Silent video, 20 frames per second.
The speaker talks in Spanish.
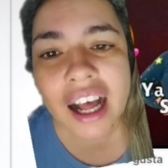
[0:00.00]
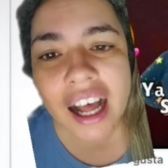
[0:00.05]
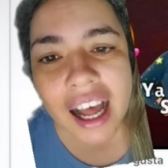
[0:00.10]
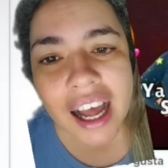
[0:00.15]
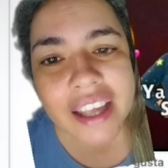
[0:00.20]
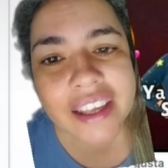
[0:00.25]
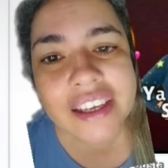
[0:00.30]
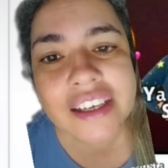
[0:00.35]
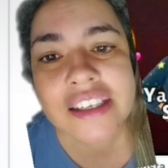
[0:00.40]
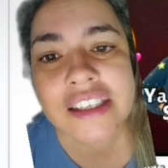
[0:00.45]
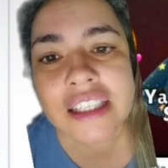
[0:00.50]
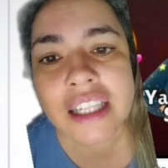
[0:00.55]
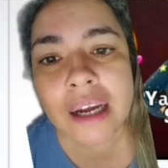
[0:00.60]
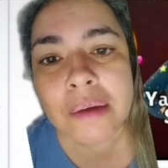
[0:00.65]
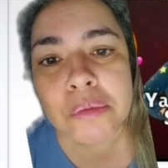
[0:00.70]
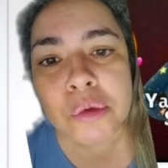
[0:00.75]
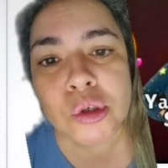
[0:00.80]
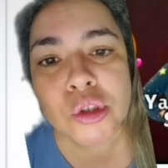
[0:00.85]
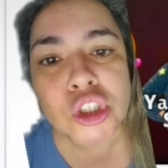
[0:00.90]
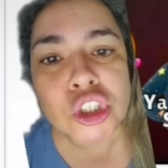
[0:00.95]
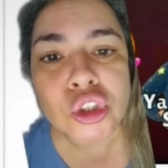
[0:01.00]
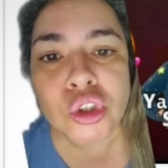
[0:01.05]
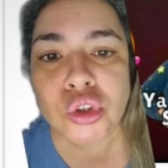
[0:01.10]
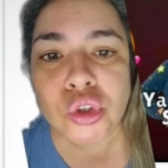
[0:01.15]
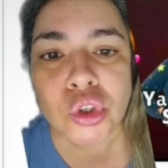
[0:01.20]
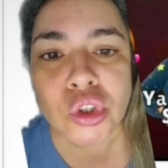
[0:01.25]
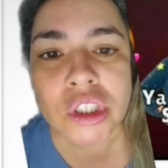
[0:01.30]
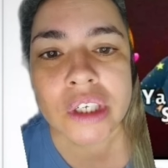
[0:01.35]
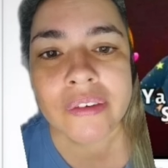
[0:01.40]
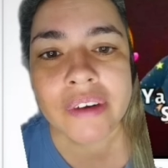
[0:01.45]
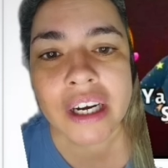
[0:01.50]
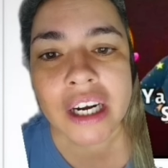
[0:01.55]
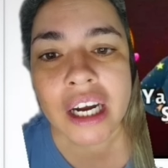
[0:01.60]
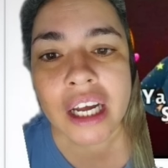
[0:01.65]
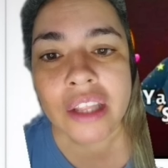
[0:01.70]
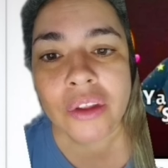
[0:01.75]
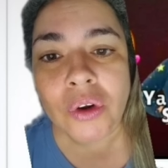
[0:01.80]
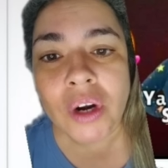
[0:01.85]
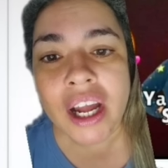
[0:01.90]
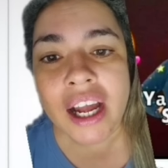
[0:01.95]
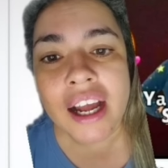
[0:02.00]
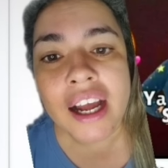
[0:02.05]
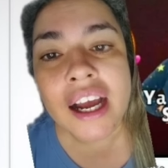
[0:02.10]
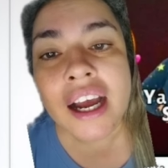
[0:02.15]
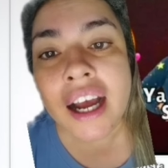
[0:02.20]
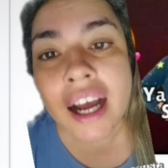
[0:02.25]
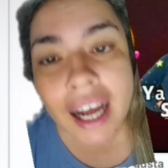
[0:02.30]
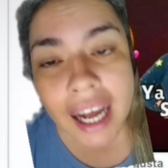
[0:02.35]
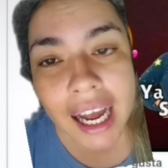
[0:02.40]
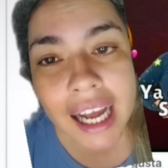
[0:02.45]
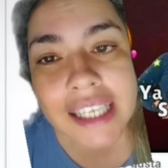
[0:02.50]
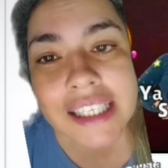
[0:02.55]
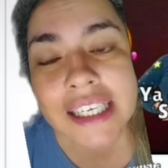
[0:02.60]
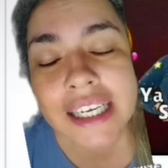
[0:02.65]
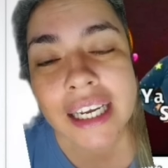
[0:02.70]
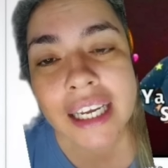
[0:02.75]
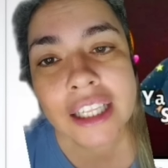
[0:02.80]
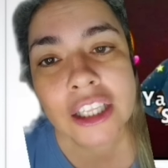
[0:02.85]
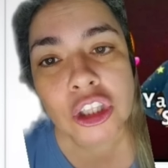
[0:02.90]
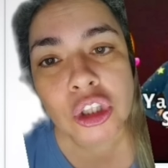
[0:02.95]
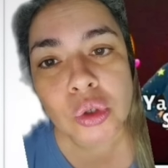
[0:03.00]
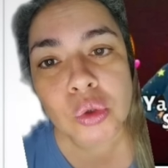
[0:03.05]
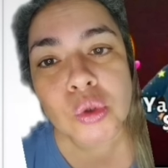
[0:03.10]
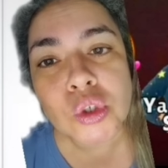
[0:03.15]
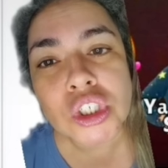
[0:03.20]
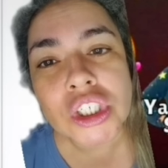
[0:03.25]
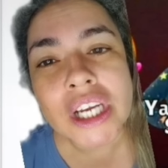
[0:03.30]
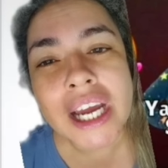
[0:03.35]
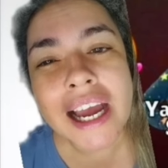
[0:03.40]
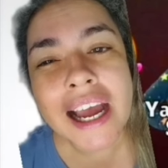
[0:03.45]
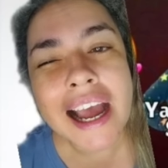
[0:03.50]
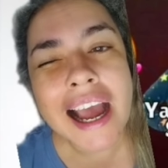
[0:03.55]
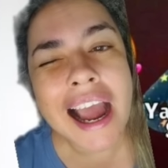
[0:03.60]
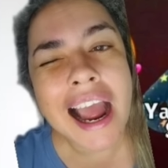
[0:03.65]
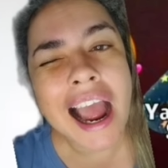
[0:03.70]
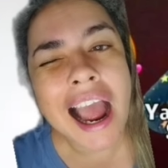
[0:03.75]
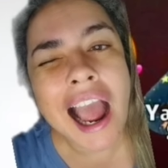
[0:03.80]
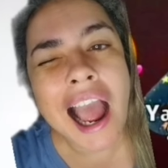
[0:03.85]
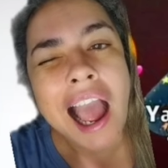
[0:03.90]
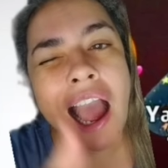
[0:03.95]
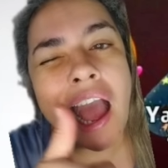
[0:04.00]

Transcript: ahí estamos y no soy trabajadora, así que trucha.